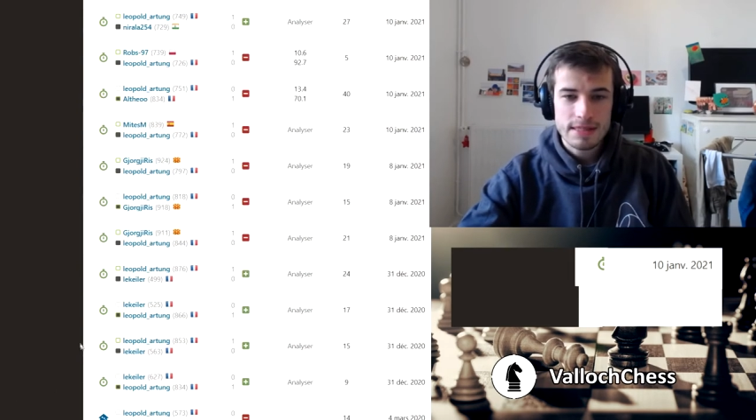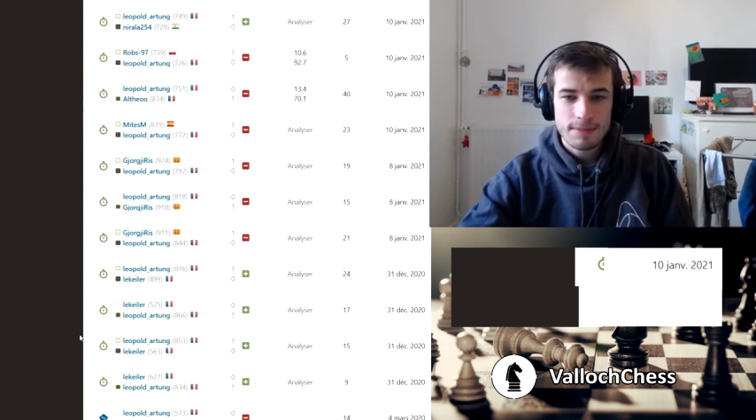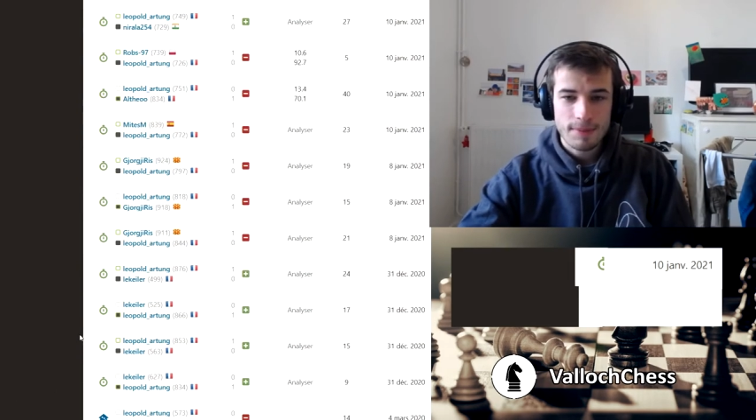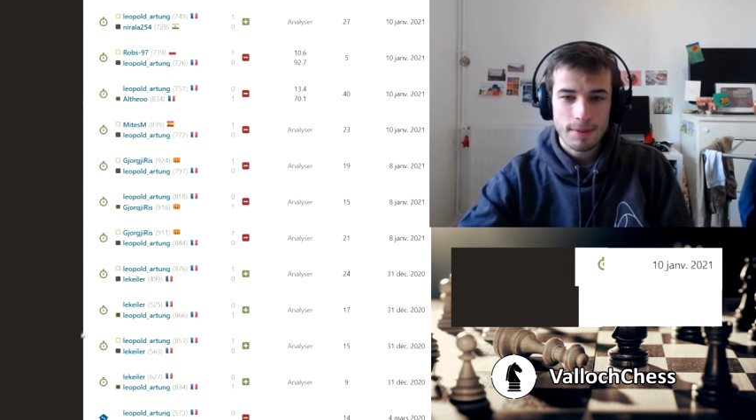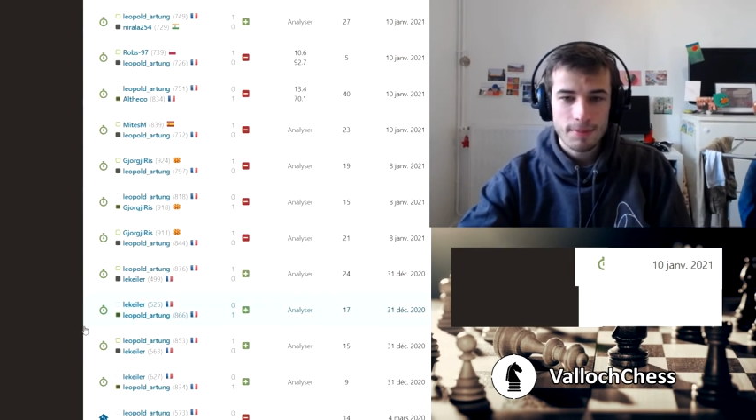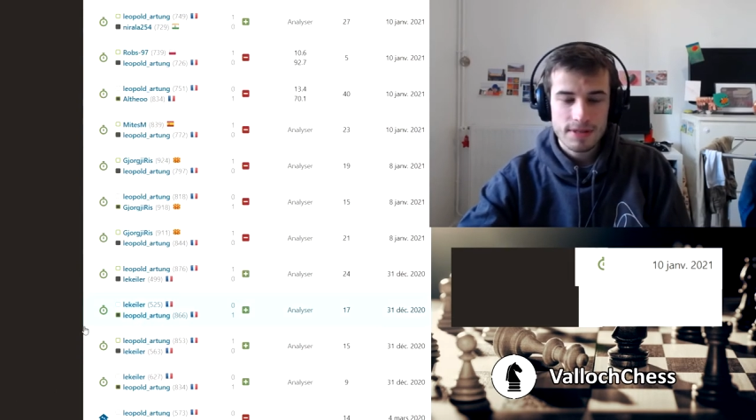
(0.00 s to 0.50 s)
c'est
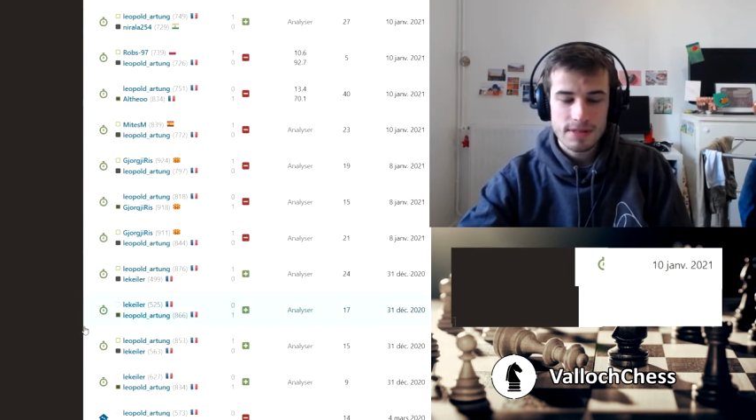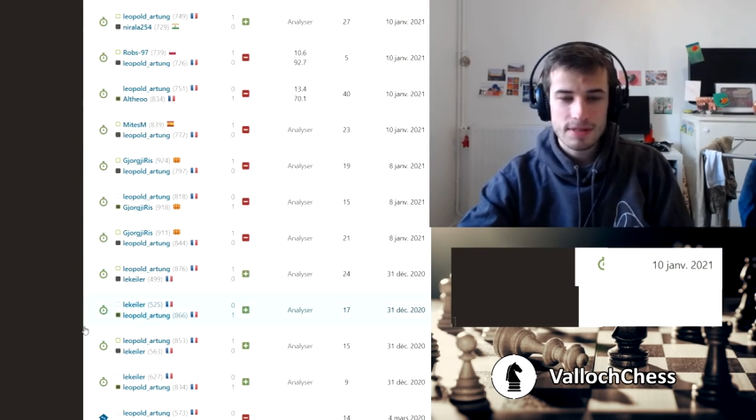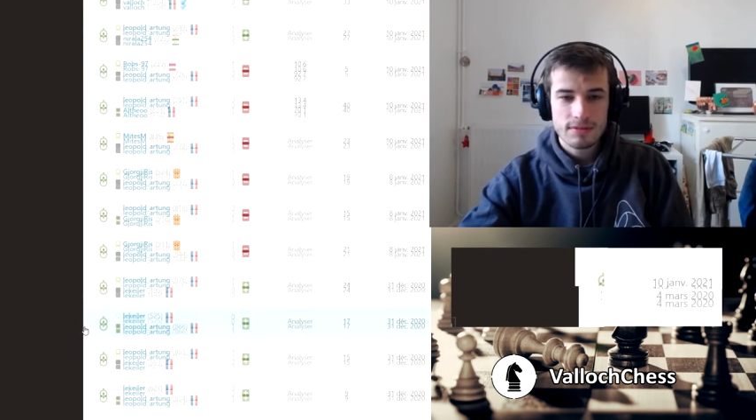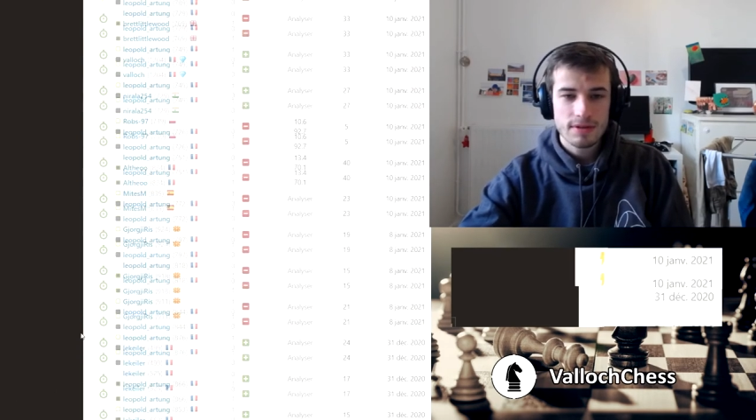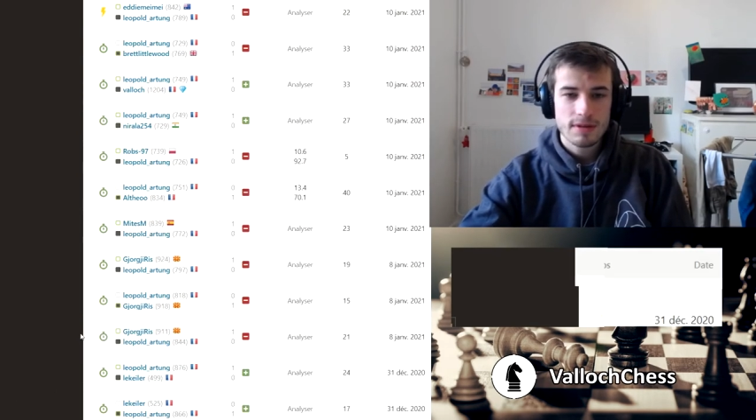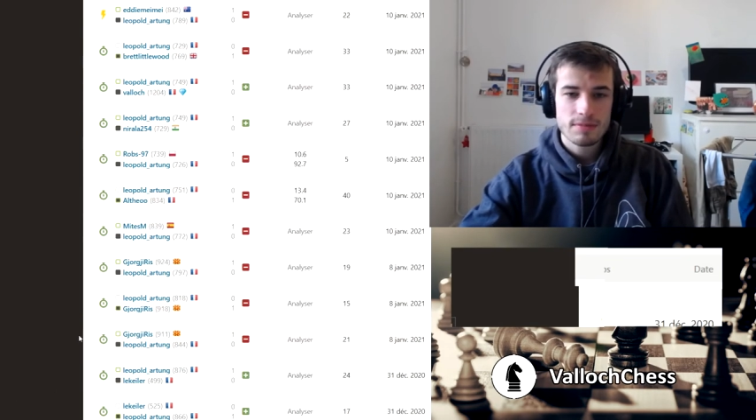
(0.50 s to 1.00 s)
pas la
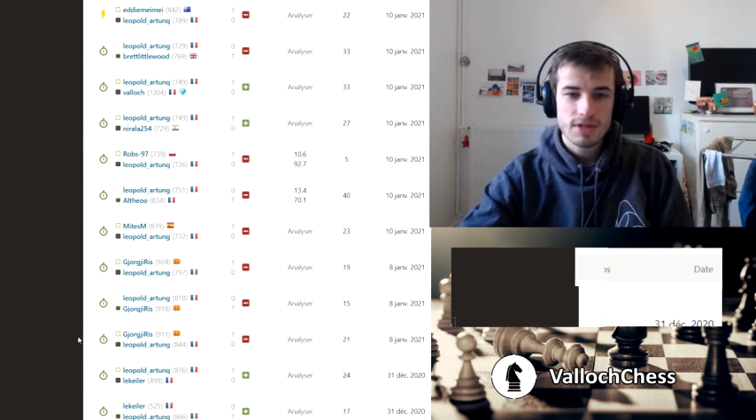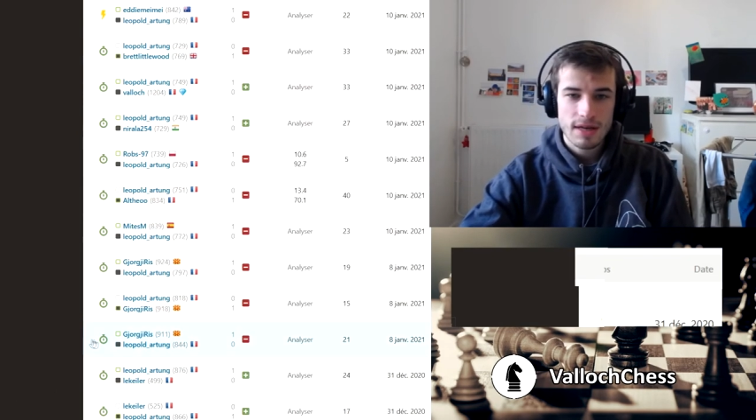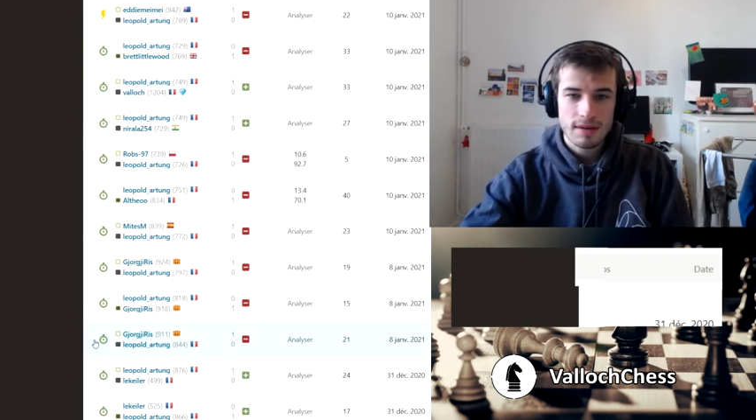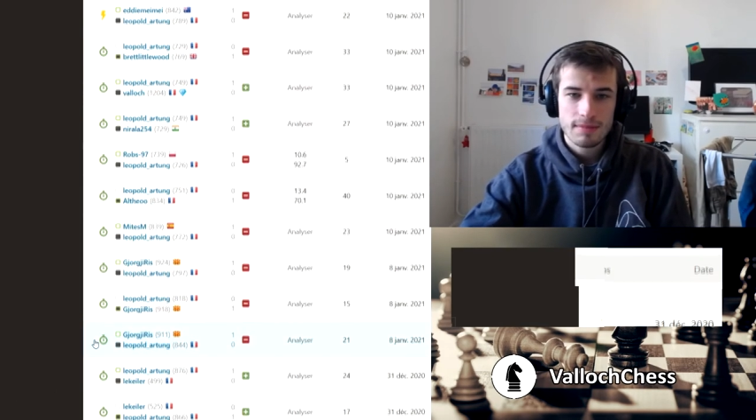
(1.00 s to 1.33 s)
précision qui me gêne,